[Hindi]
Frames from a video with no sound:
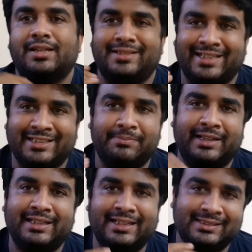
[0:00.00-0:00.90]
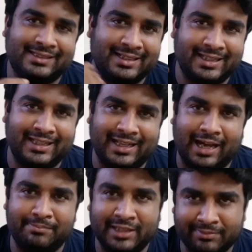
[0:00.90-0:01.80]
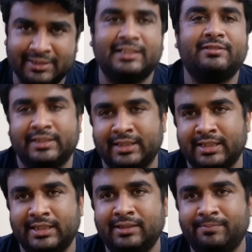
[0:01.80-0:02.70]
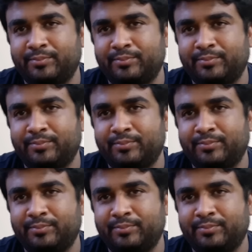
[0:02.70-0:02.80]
जैसे पहले रेस्ट करके आपने अपनी सर्विसिंग करी